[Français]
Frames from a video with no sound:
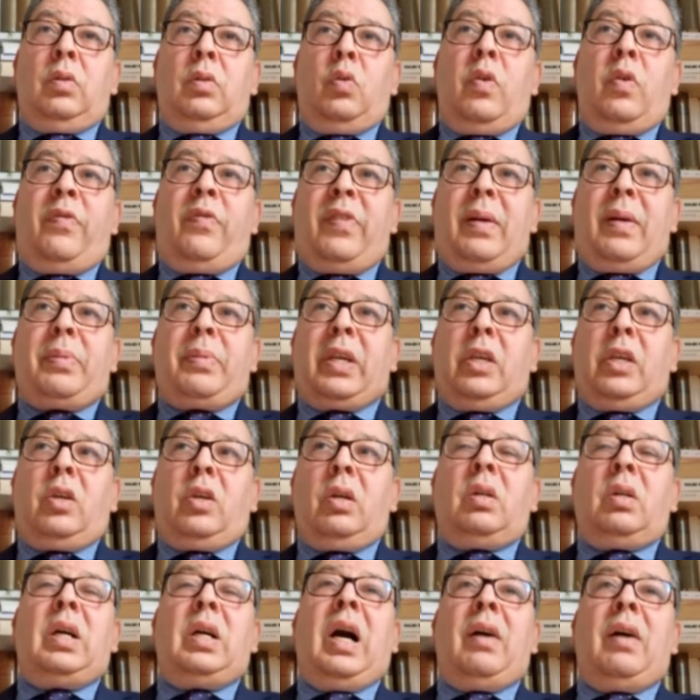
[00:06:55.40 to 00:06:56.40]
Le
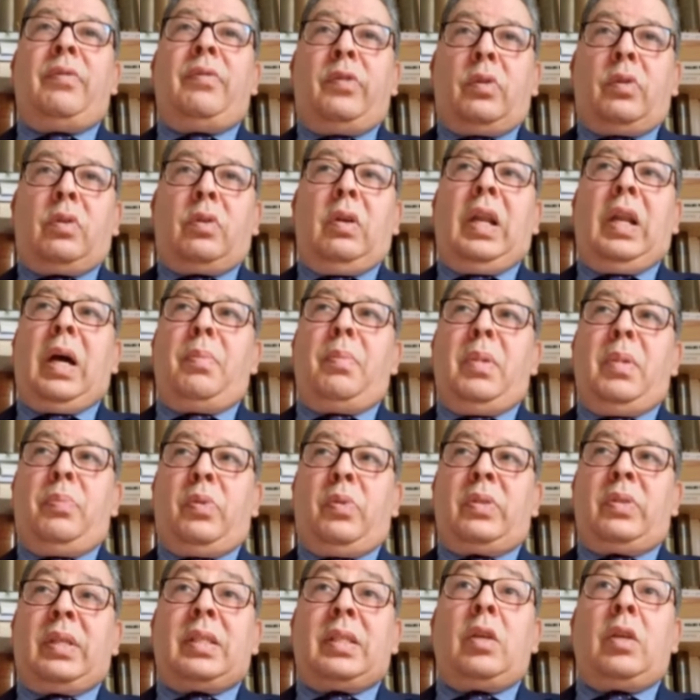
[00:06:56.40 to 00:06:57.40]
fabricant, avant que l'armée
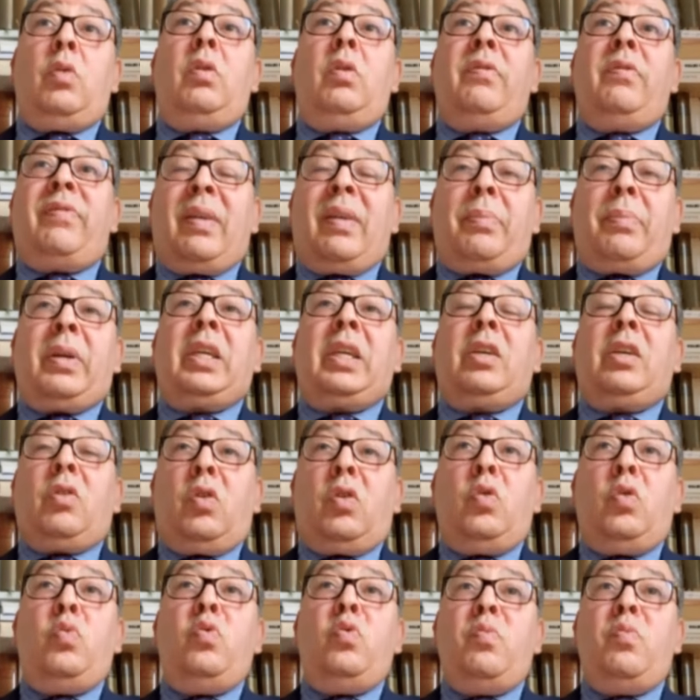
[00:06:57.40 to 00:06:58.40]
pense à ça, le
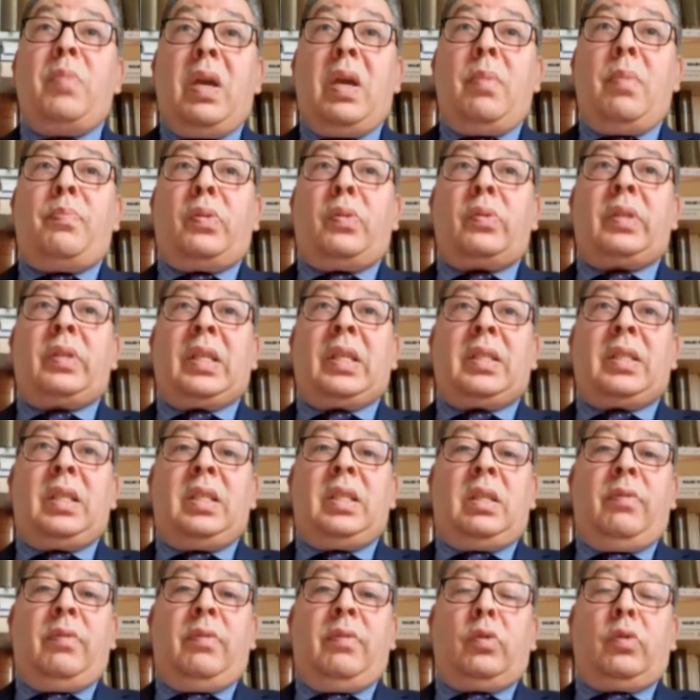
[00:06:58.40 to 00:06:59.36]
fabricant lui-même pense à ces